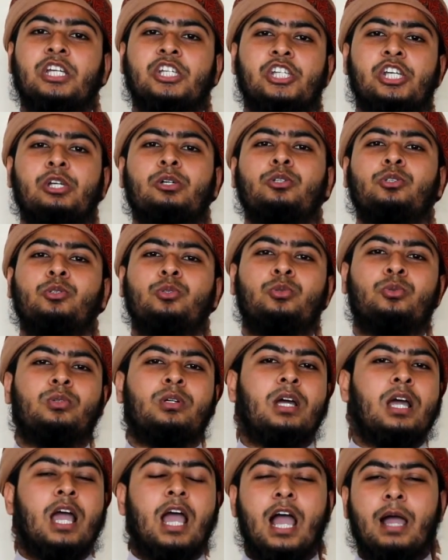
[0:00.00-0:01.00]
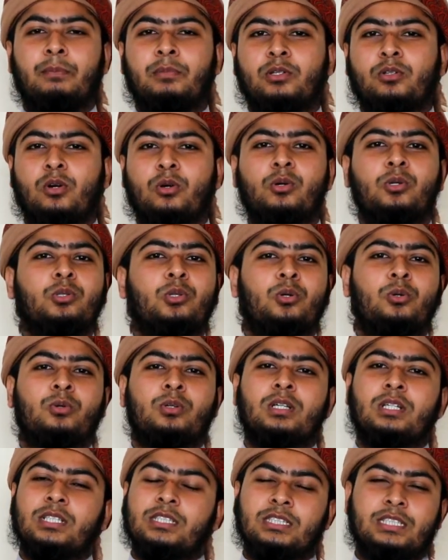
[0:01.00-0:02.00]
সেহেতু আমি কখনো
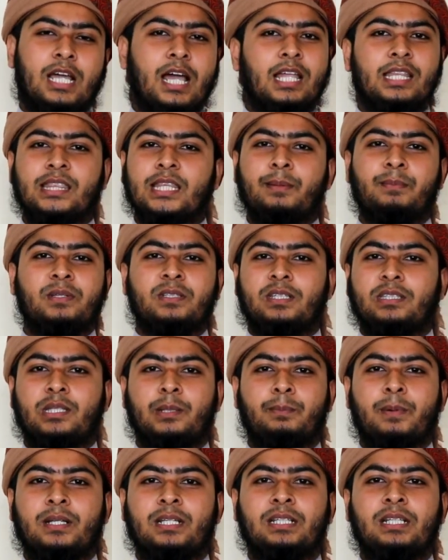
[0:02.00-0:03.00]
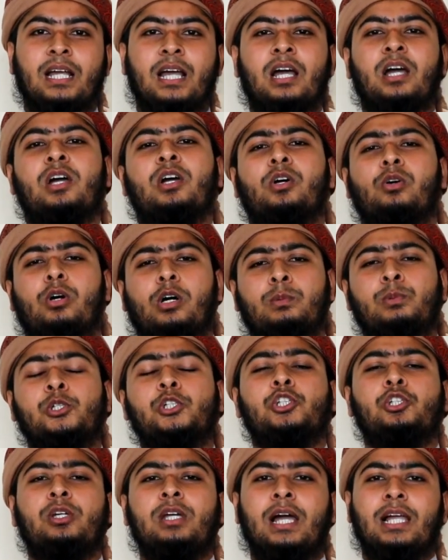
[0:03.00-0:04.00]
জাহান নামে যেতে পারি না
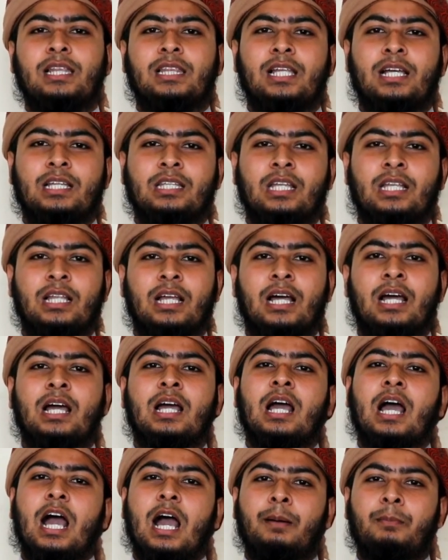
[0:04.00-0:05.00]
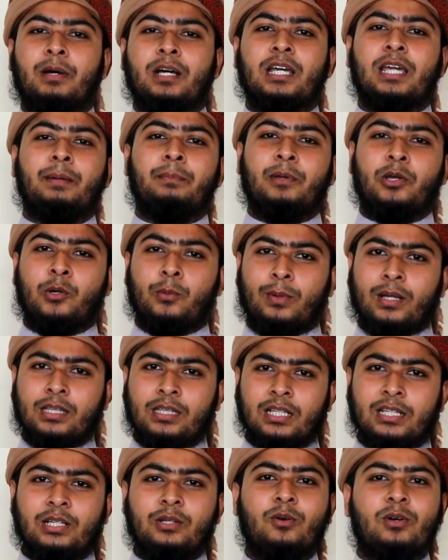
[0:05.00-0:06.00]
অবশ্যই আল্লাহ তালা আমাকে
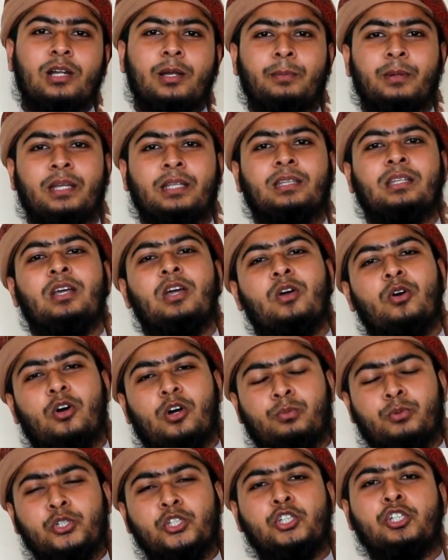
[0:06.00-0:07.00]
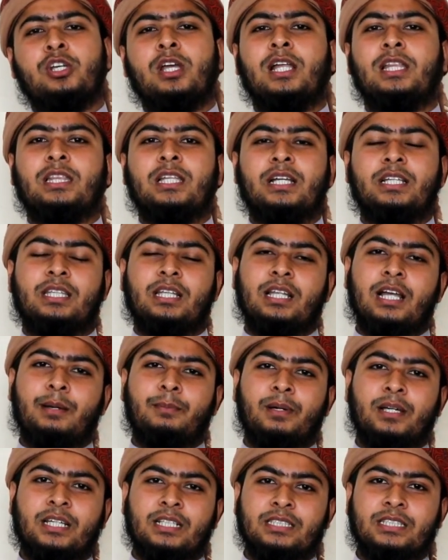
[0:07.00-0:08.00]
মেহমানদারি করাবেন অবশ্যই আল্লাহ তালা
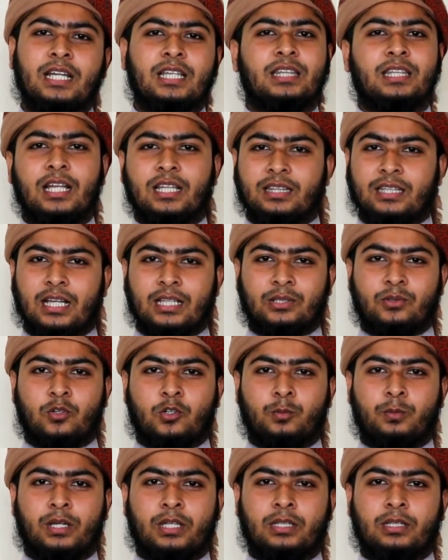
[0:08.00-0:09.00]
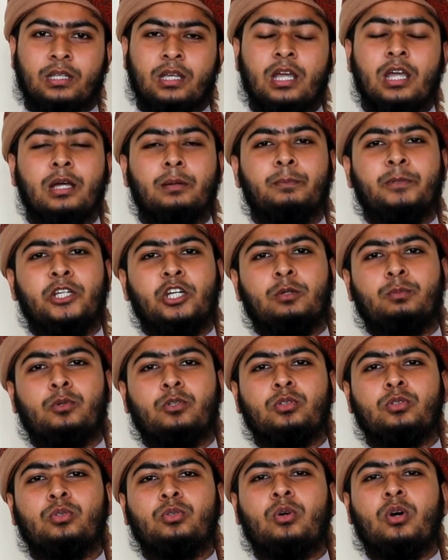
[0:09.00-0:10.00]
আমাকে জান্নাত দান করবেন প্রিয়
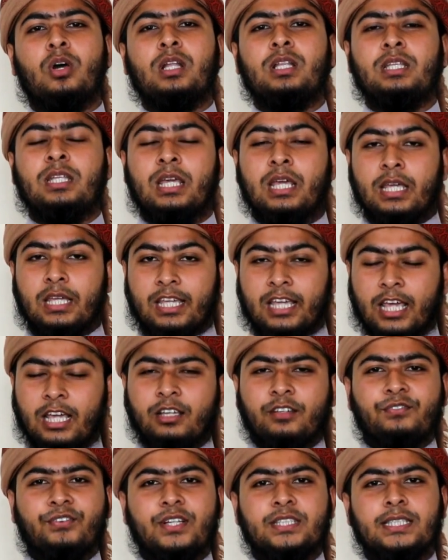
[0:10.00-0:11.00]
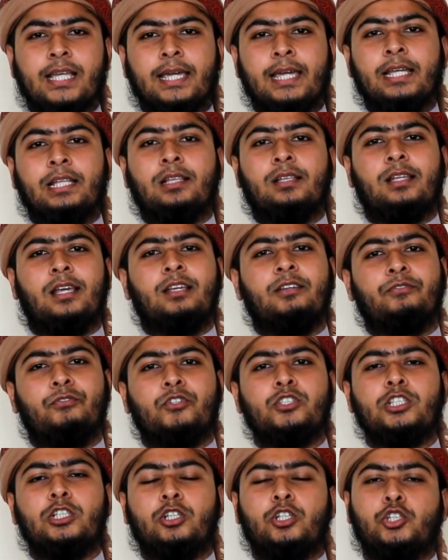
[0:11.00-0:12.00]
বন্ধুগণ এই ফাজাইল এই
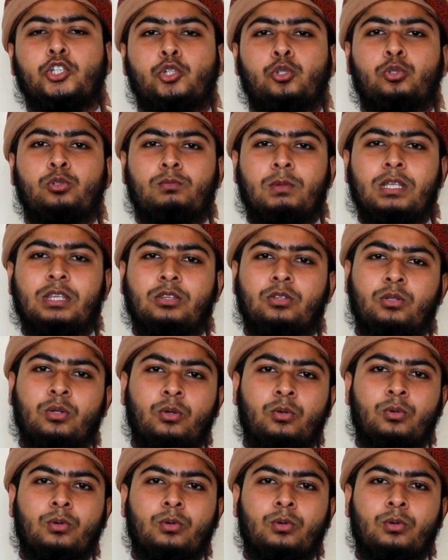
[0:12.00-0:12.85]
ফজিলত শুধুমাত্র